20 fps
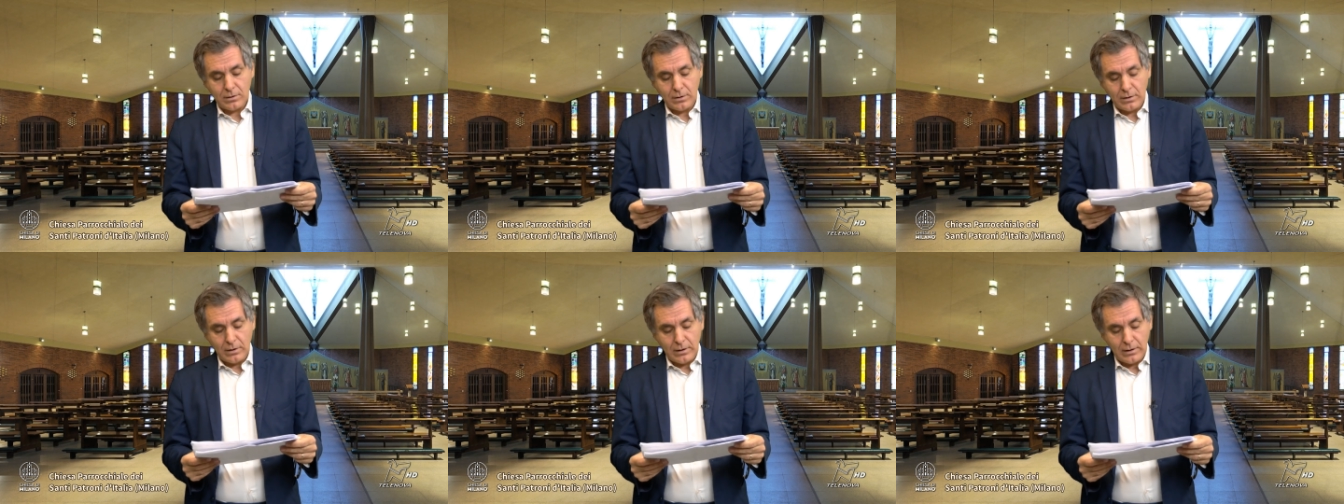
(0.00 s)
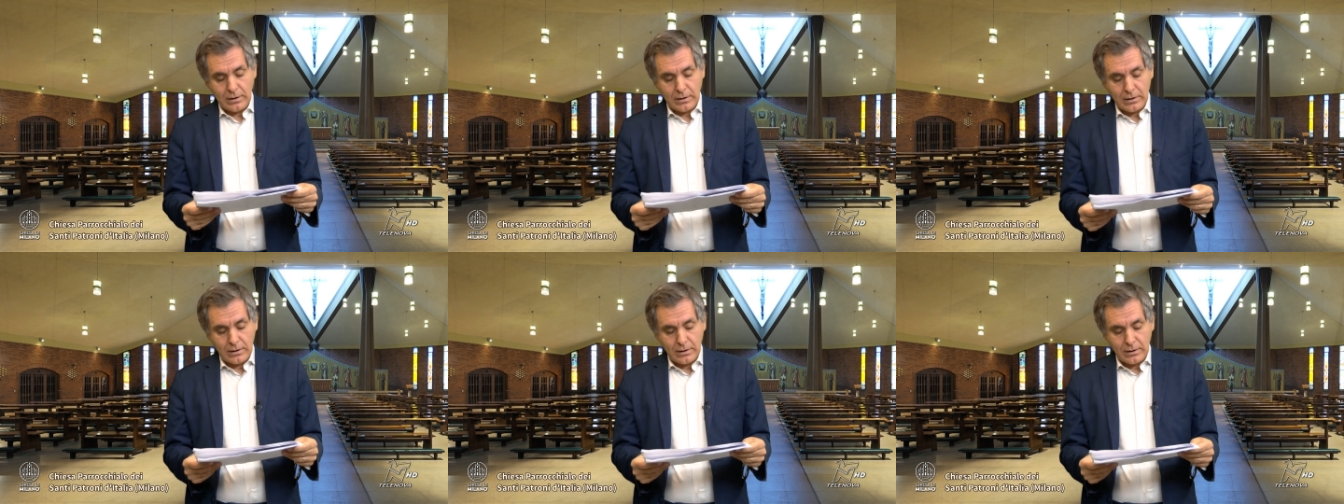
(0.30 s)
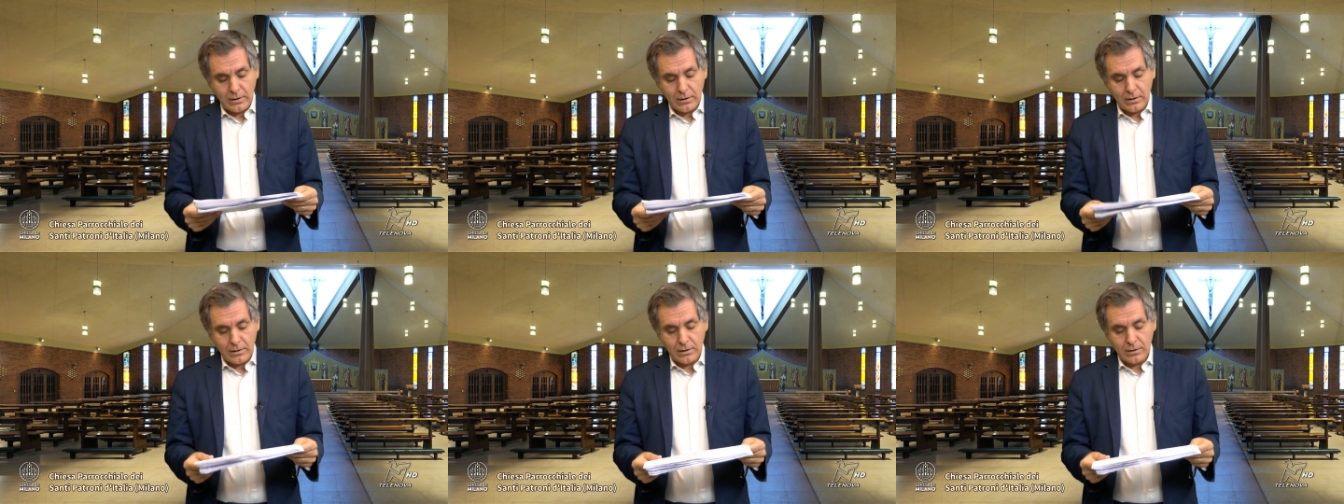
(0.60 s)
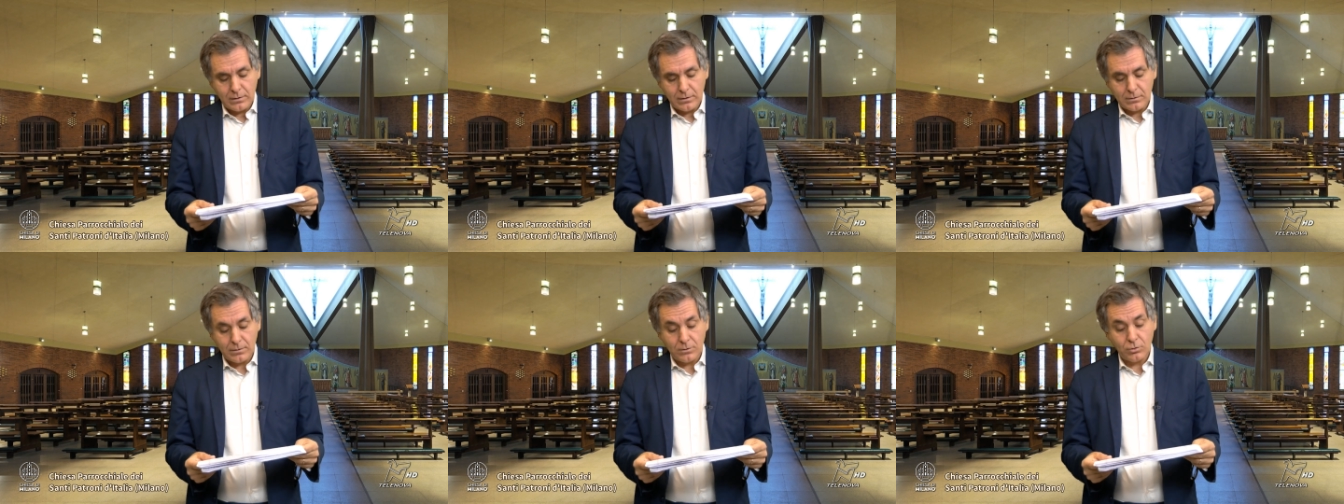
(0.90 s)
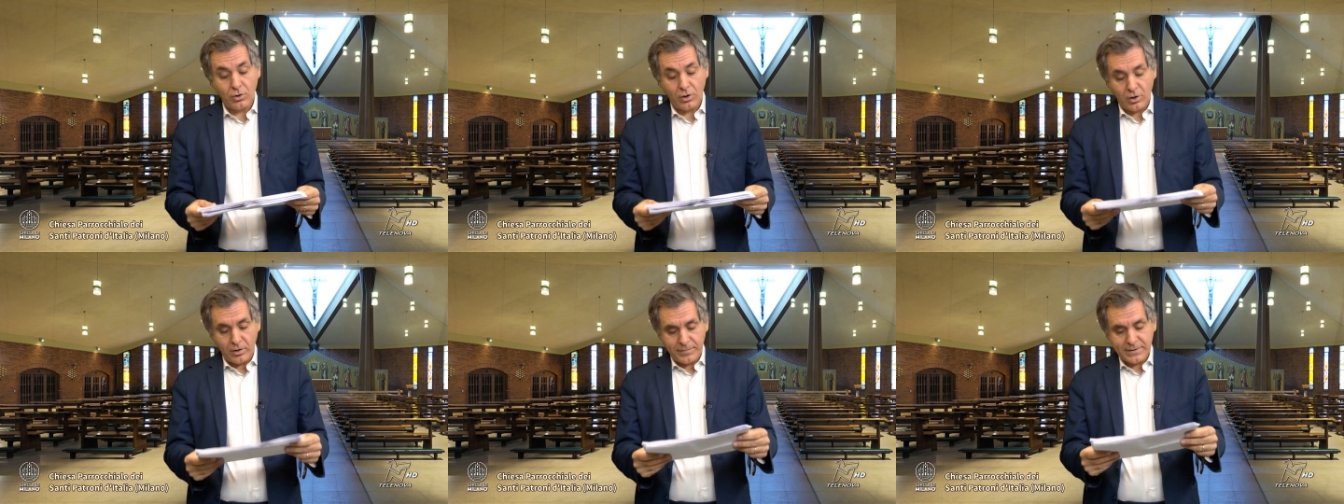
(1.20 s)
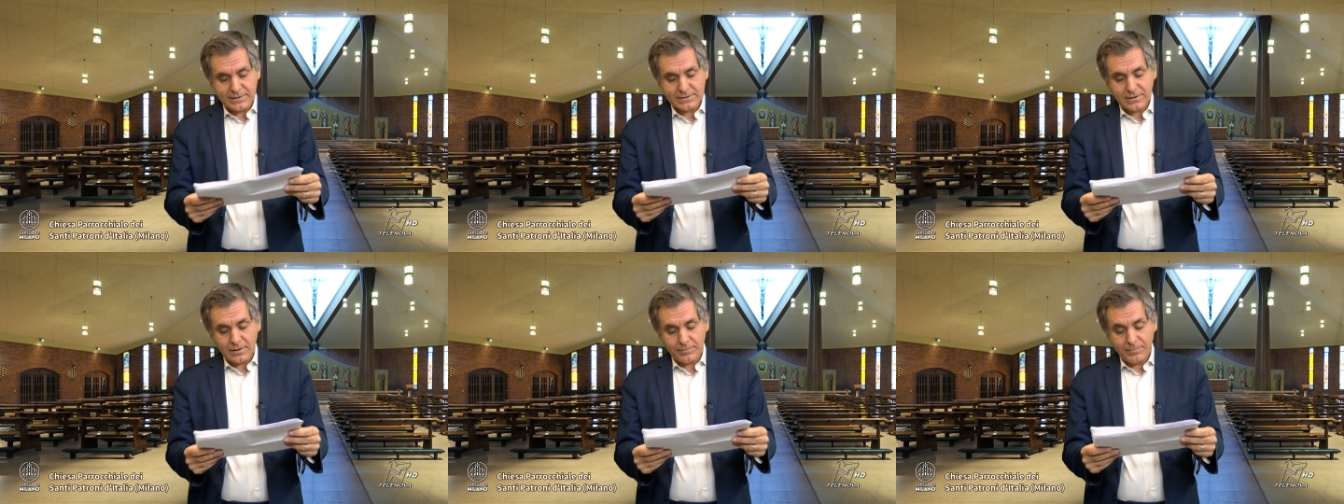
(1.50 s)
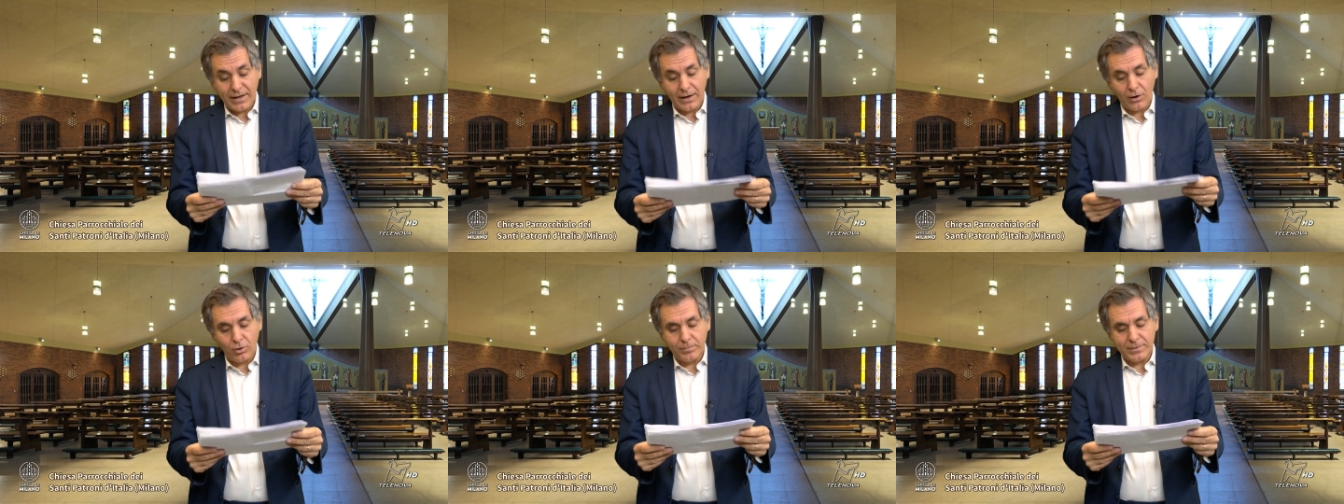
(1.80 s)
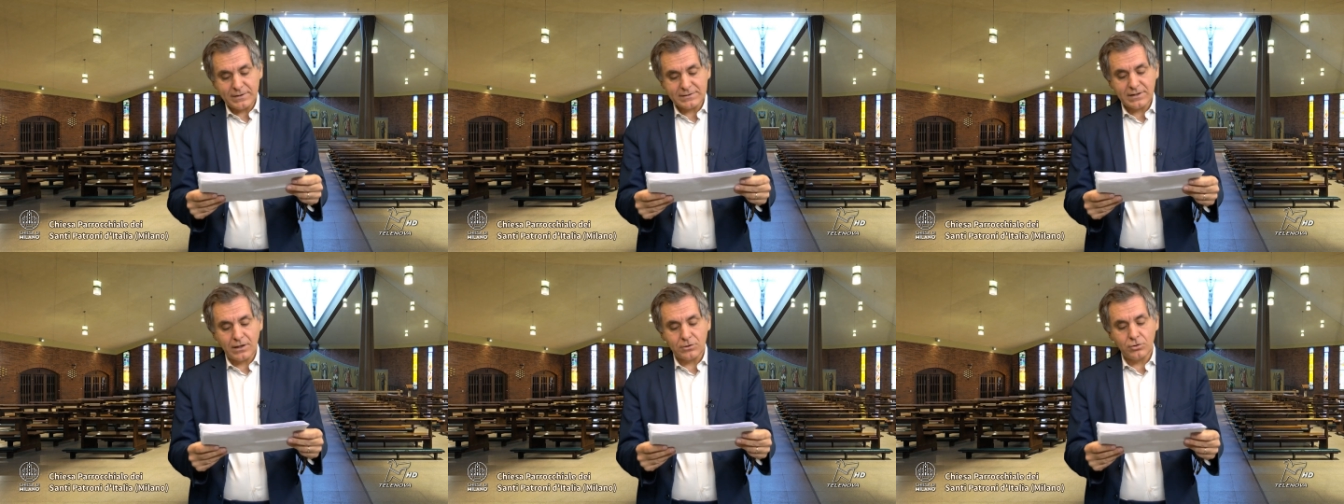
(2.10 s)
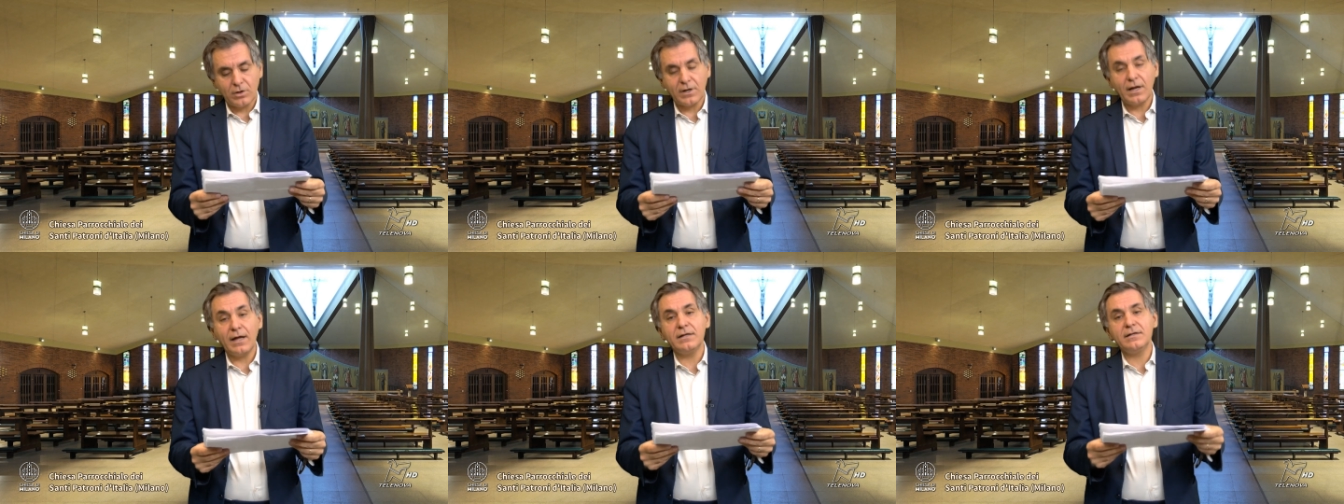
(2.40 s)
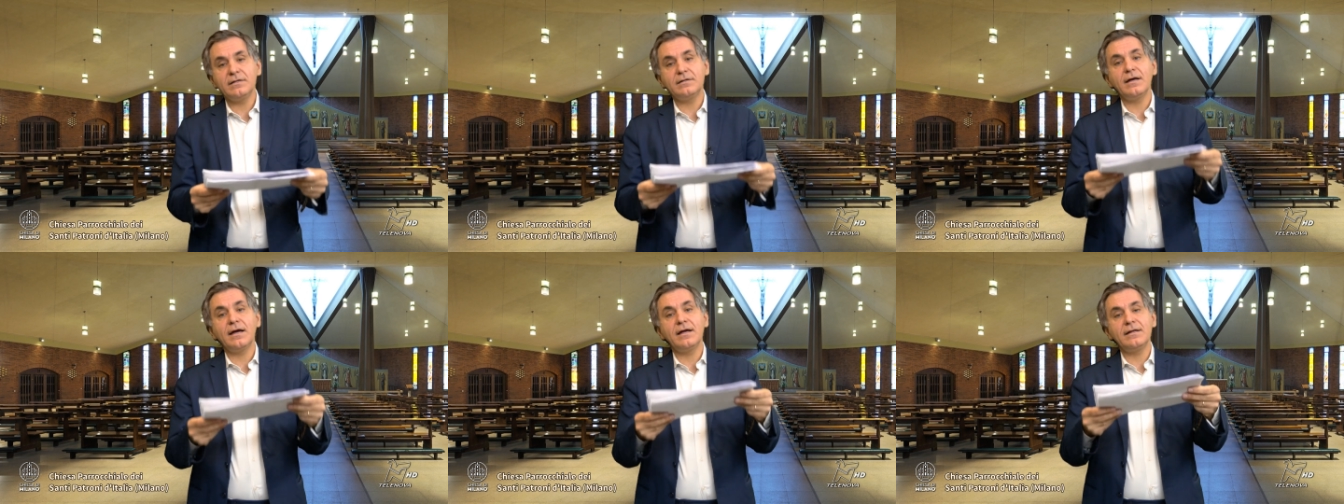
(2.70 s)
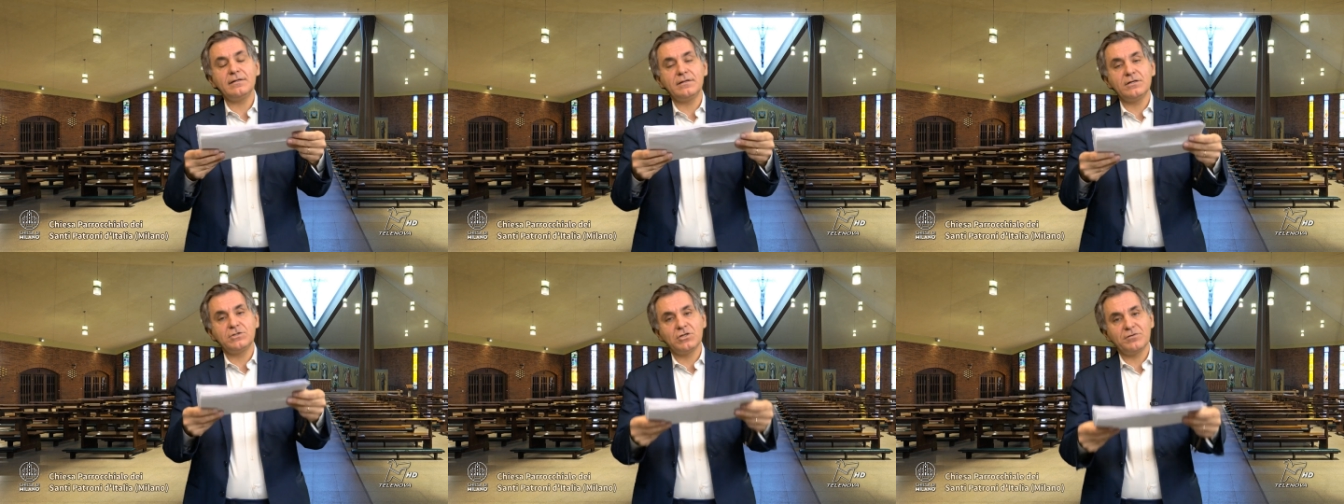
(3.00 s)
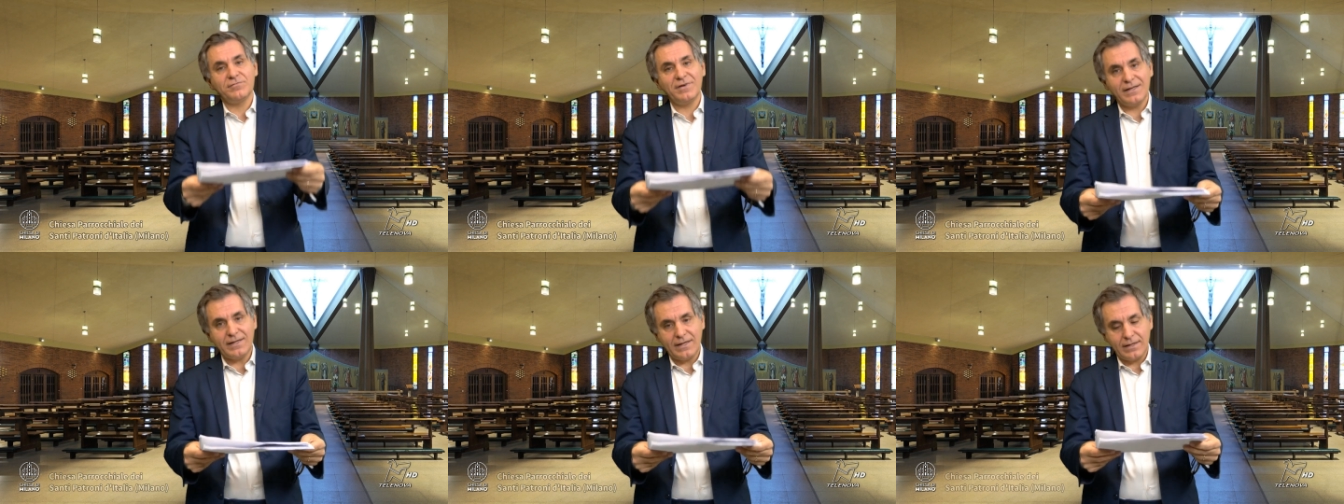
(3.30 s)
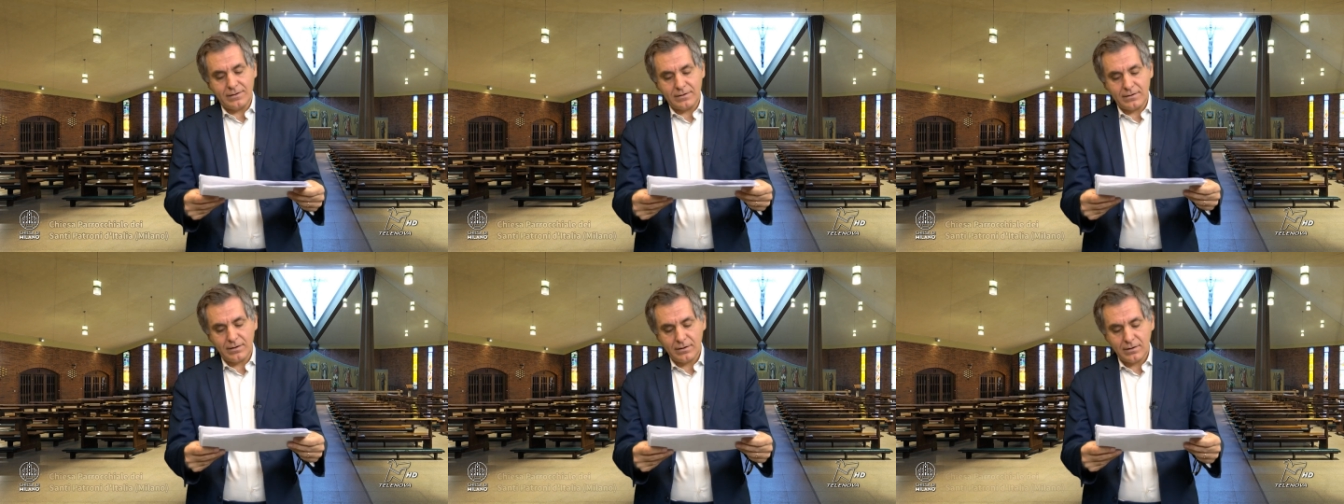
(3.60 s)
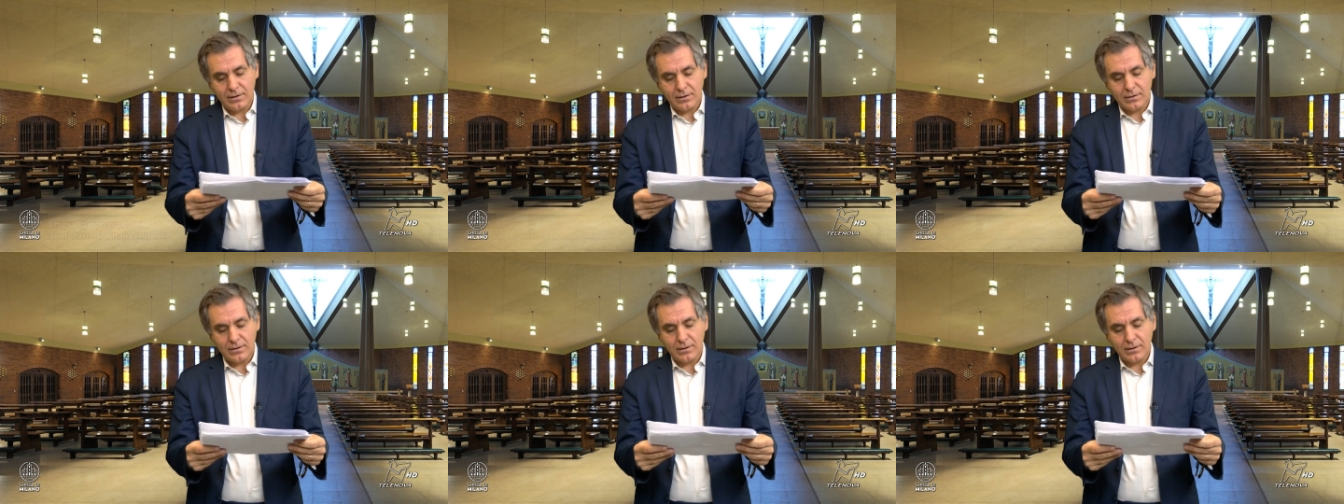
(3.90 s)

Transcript: e loro pes erano pescatori, e gli, e gli dice venite,